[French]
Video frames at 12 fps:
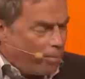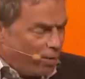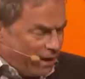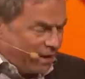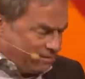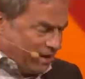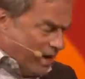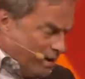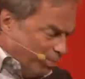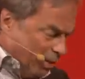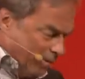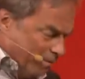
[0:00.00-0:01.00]
un bon
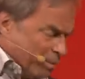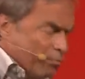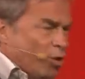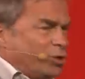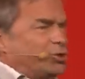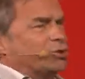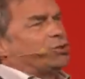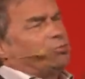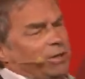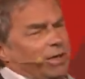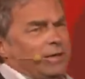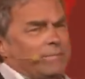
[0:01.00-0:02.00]
exemple. Moi, je
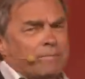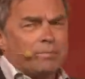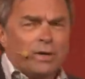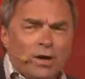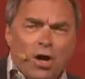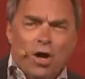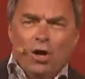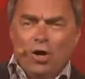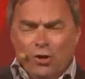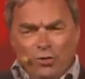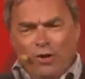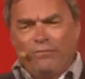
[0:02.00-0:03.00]
suis
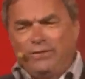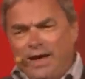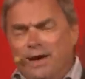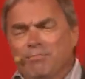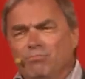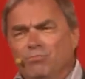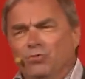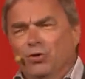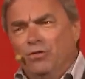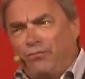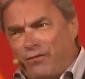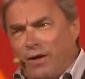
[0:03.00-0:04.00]
le neuvième
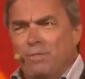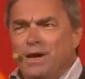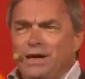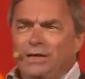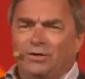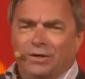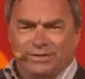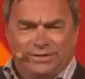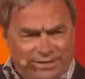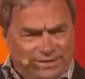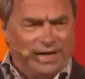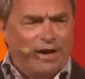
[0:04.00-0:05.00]
d'une famille de
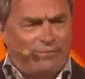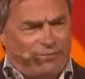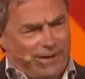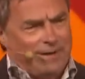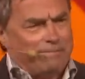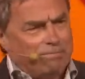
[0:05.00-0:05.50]
dix enfants.